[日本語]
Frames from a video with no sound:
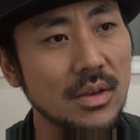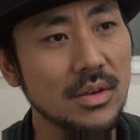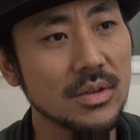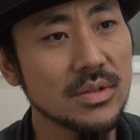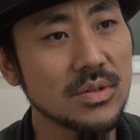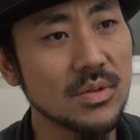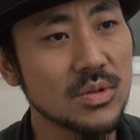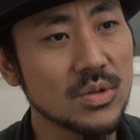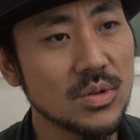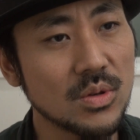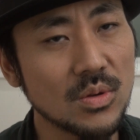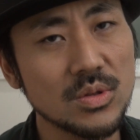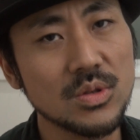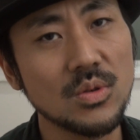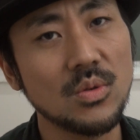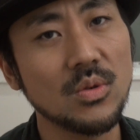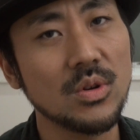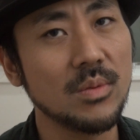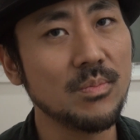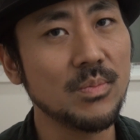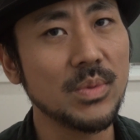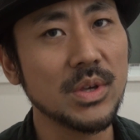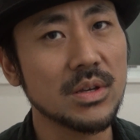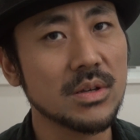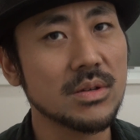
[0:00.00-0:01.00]
そのそれこそ
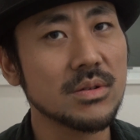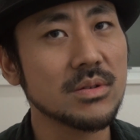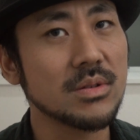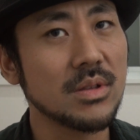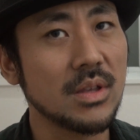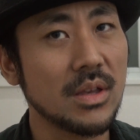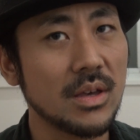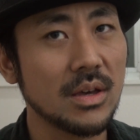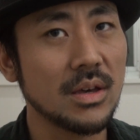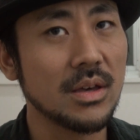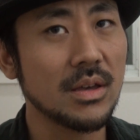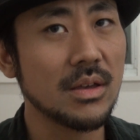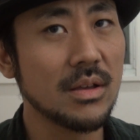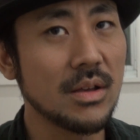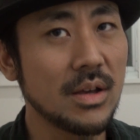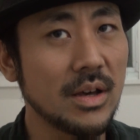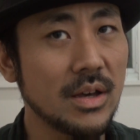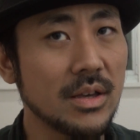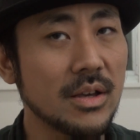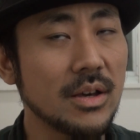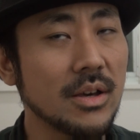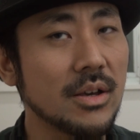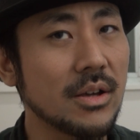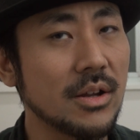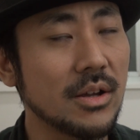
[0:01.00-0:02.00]
オリンピックで
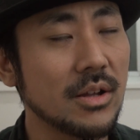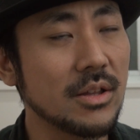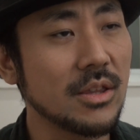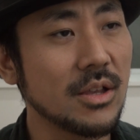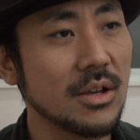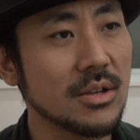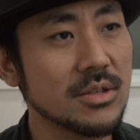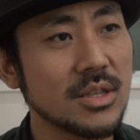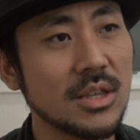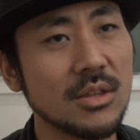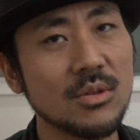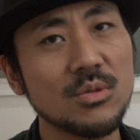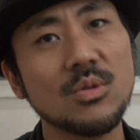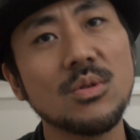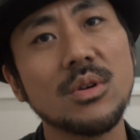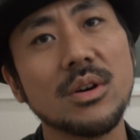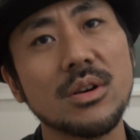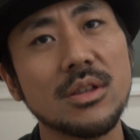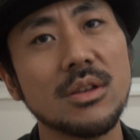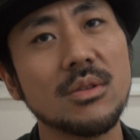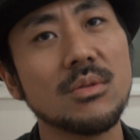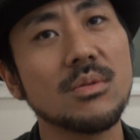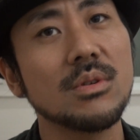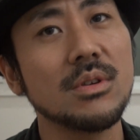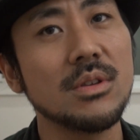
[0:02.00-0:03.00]
海外からたくさんの人が
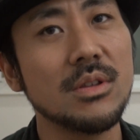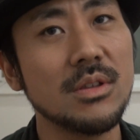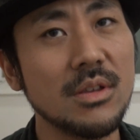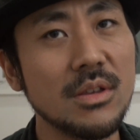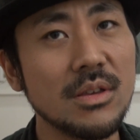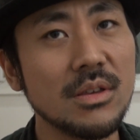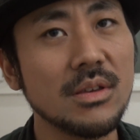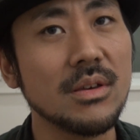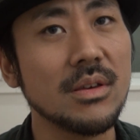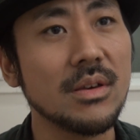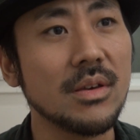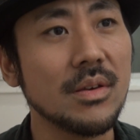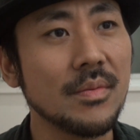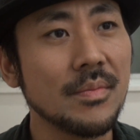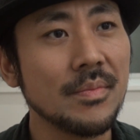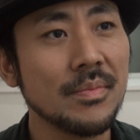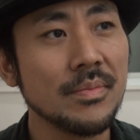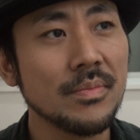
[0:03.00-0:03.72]
来た時に